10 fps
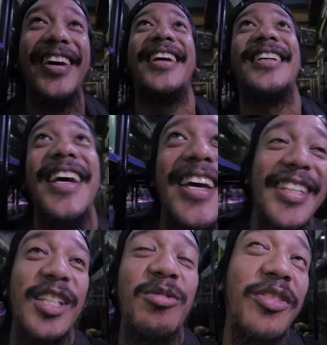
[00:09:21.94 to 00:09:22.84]
Hey,
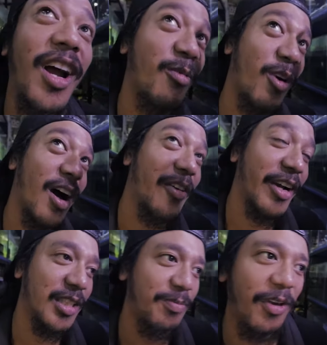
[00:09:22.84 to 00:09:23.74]
subscribe ko ha,
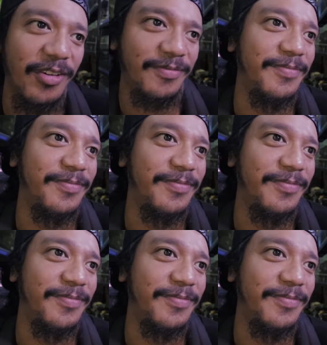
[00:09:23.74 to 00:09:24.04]
Rex Paul.